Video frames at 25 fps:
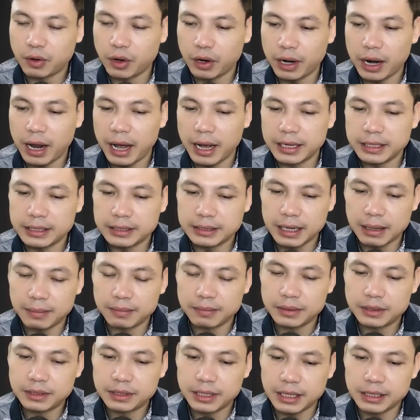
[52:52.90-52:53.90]
Sao anh lại
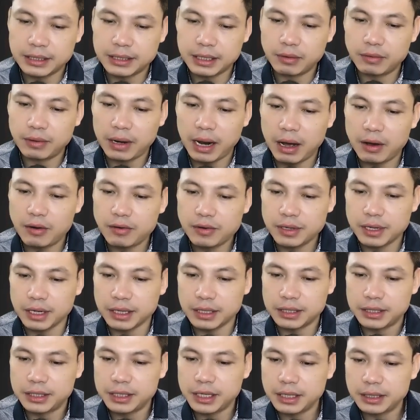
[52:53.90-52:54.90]
dại vậy hả anh?
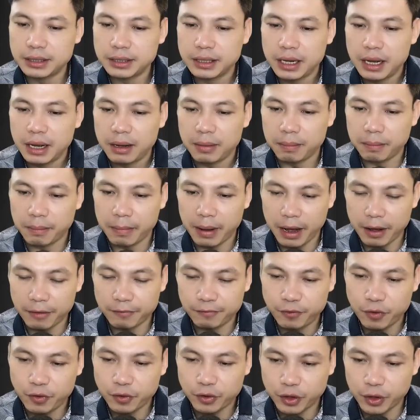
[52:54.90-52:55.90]
Đói cho sạch rách
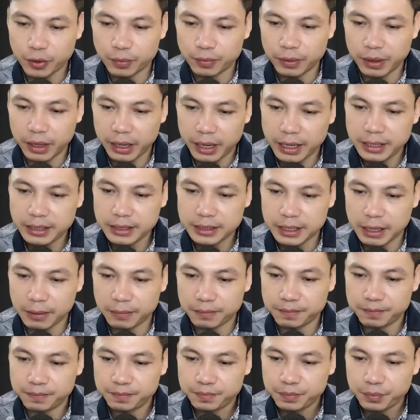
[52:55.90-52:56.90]
cho thơm, sao anh lại
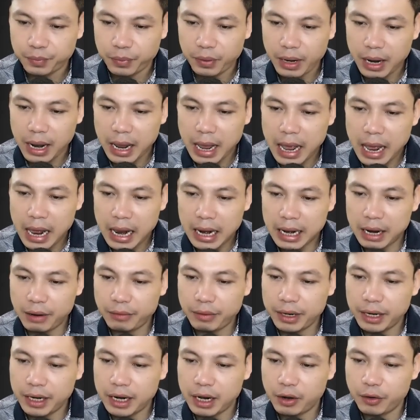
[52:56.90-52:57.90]
làm như vậy chứ?
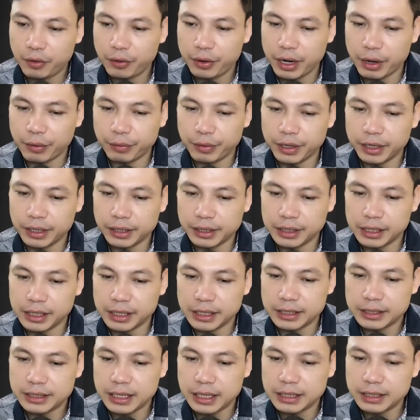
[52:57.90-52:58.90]

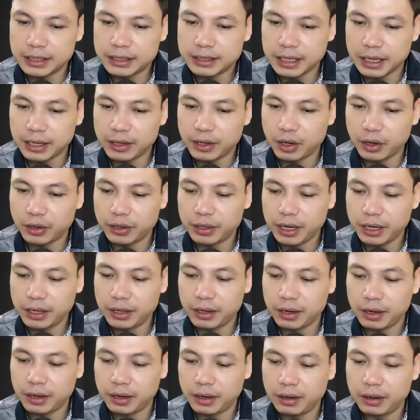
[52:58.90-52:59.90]
Thắng thấy chị Hòa cứ
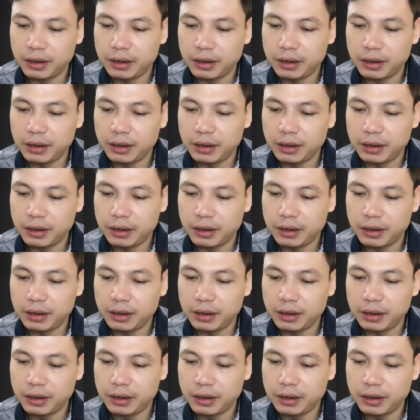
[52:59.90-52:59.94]
đánh